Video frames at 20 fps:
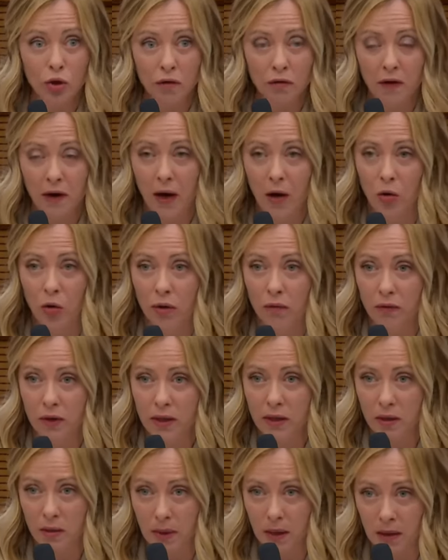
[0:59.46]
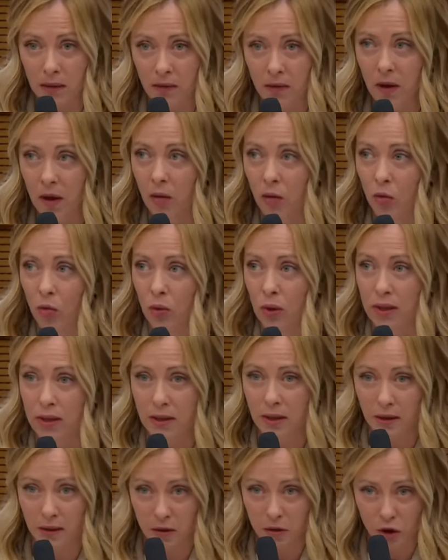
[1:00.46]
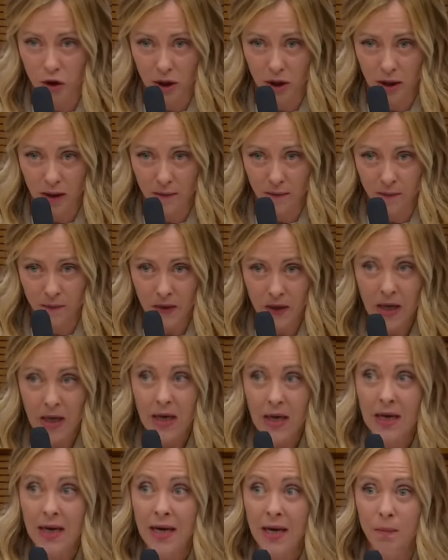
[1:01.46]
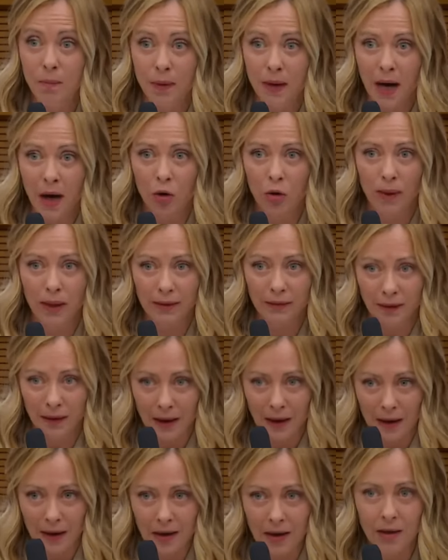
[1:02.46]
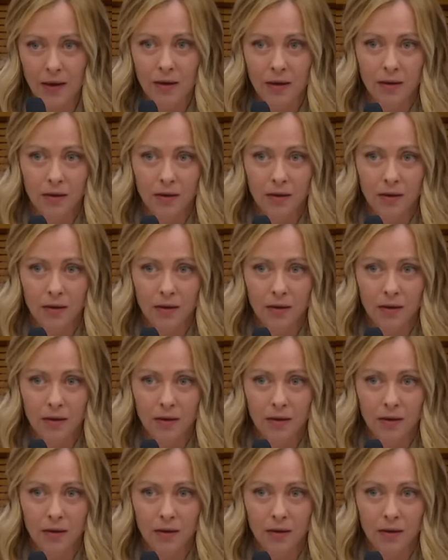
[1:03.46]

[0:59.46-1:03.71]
si fa con investimenti e con una strategia. Il piano Mattei